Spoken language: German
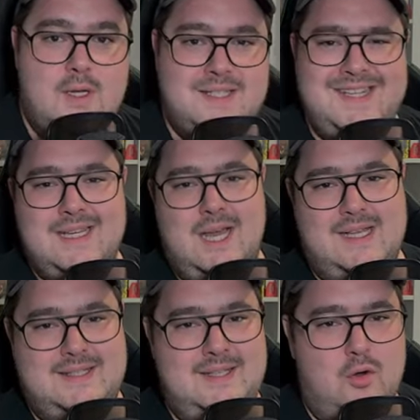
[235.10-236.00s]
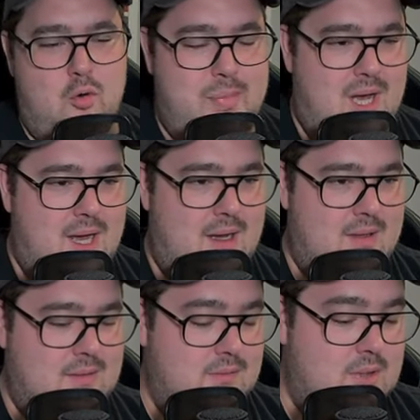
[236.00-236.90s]
ziehen
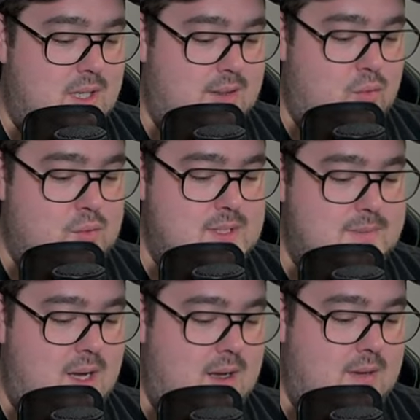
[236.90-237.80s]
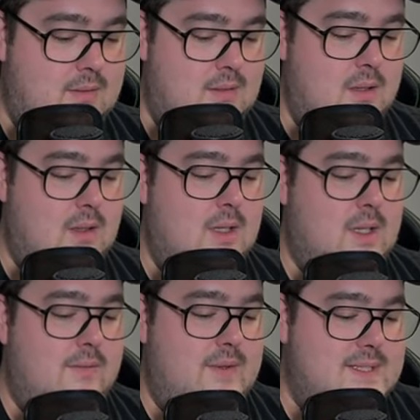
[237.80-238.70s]
Cassiopa oder Cosima.
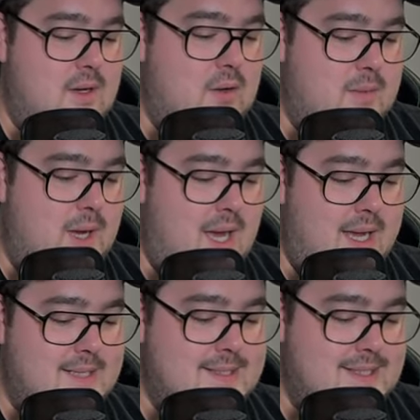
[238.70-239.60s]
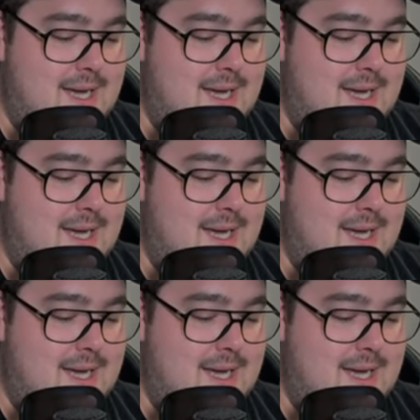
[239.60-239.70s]
Wie sie auch immer heißt, die